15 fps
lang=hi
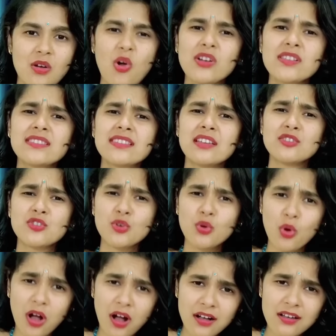और सच
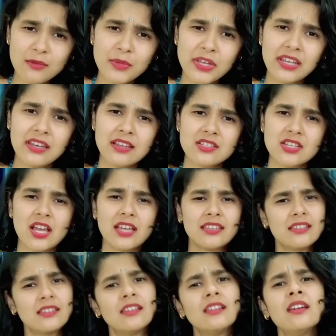को हक मिलना
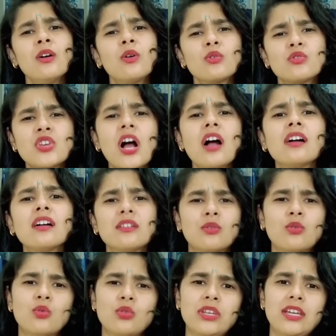चाहिए उजागर
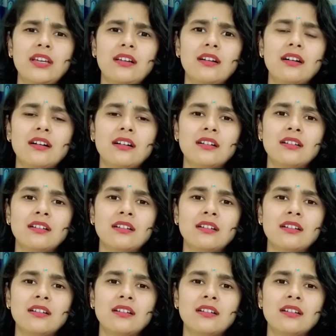होने का